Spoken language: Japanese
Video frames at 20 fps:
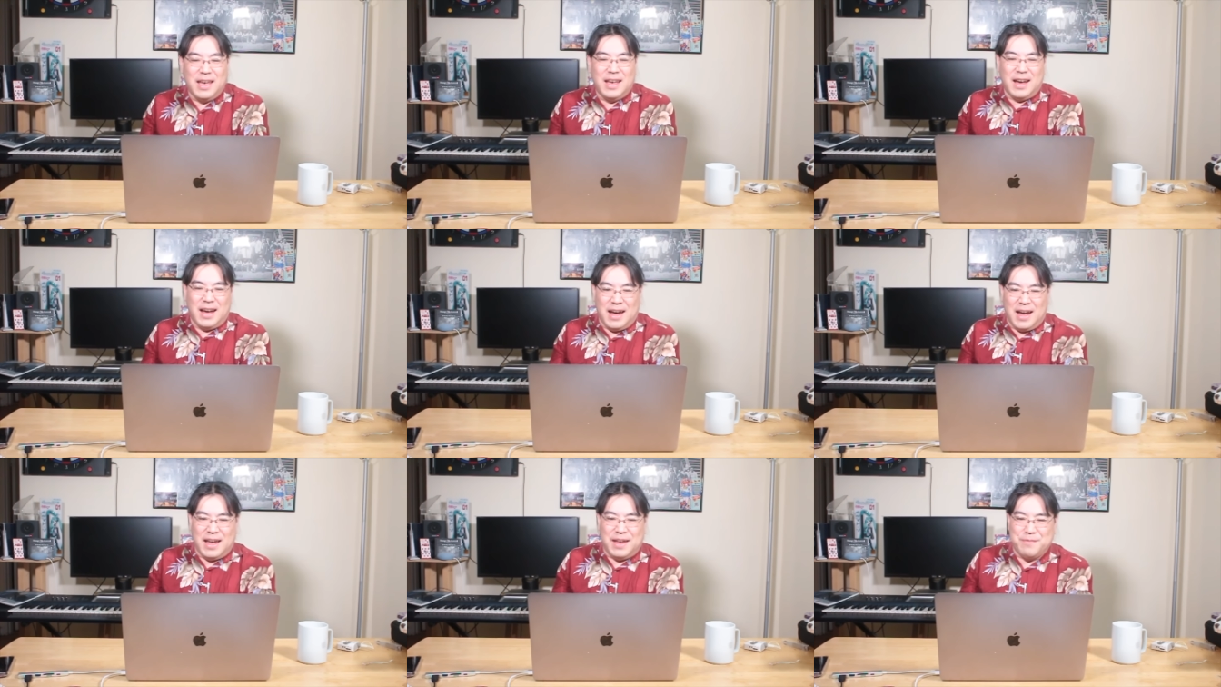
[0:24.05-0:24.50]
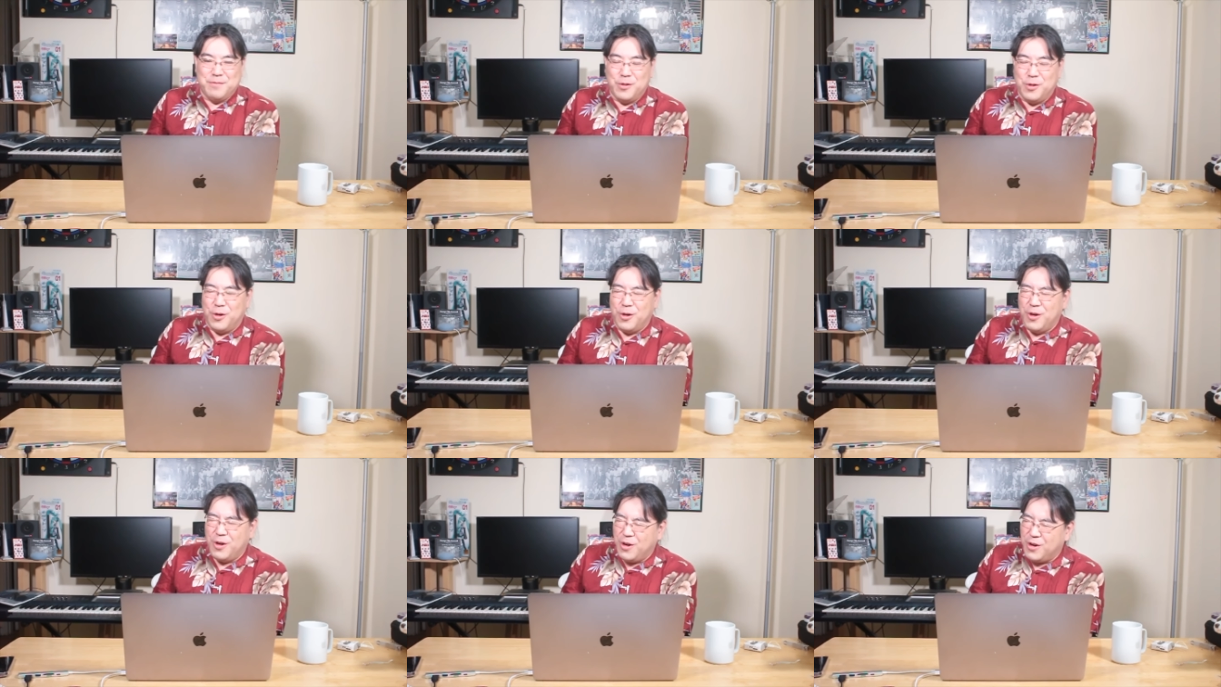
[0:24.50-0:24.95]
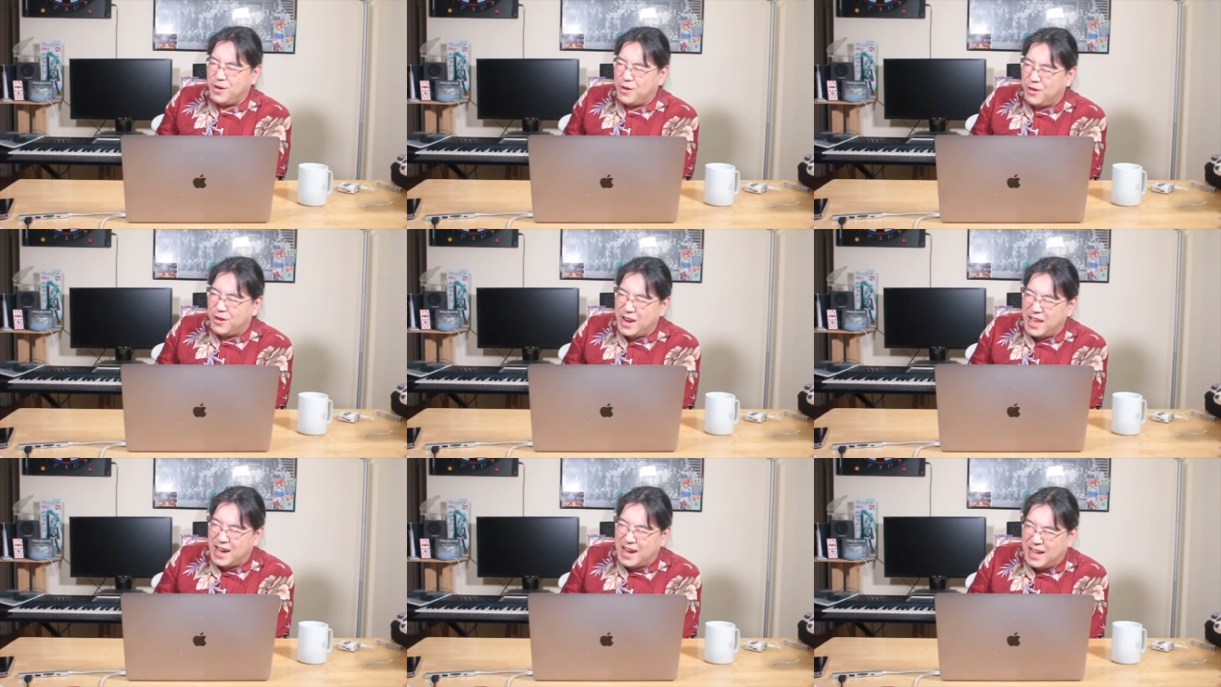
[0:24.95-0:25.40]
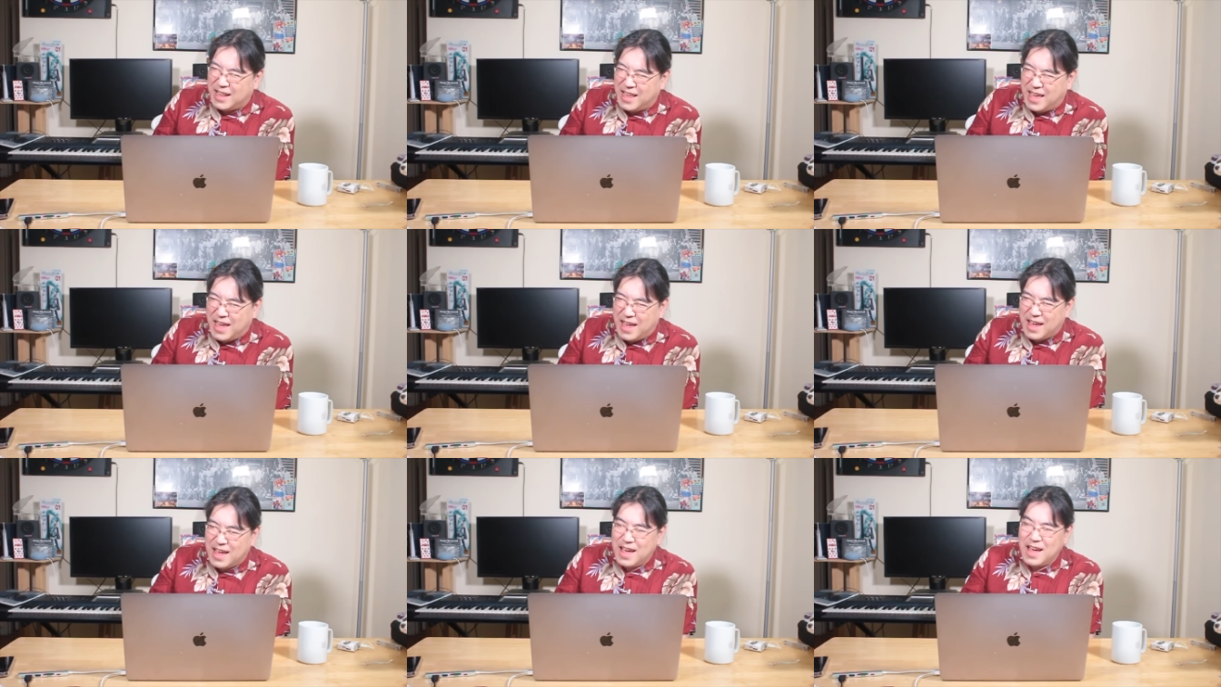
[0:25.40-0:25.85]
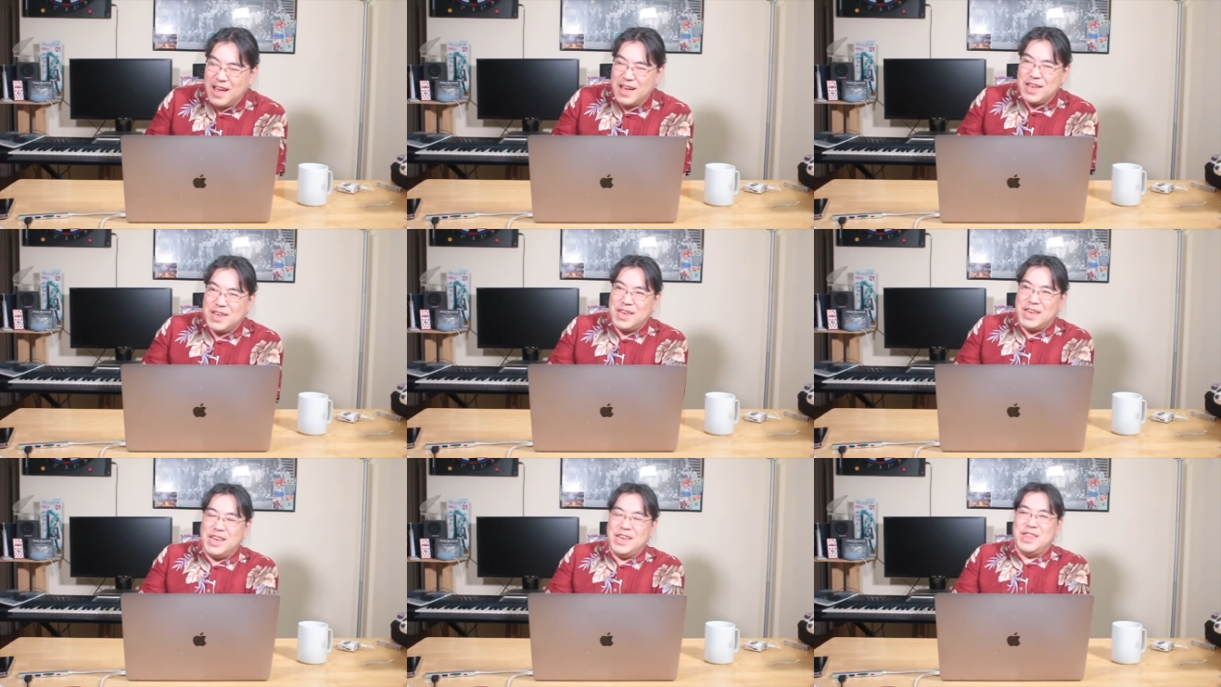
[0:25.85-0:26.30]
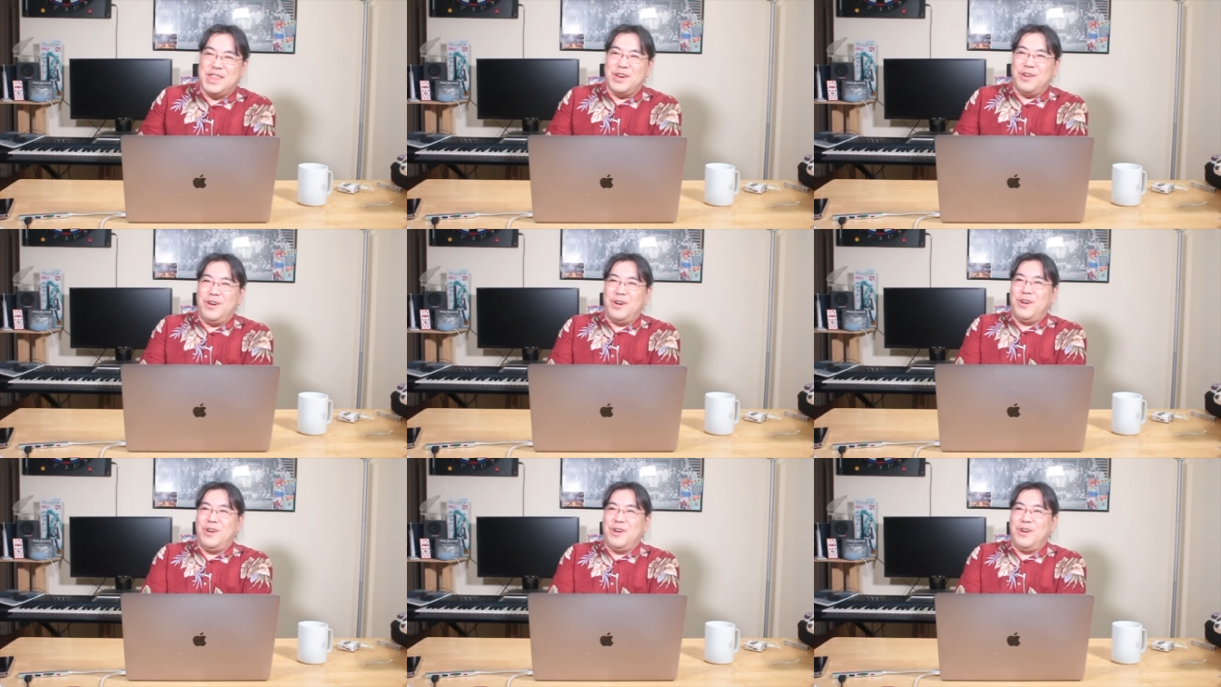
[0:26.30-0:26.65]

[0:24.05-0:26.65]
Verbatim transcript: はい、もうこれがね、非常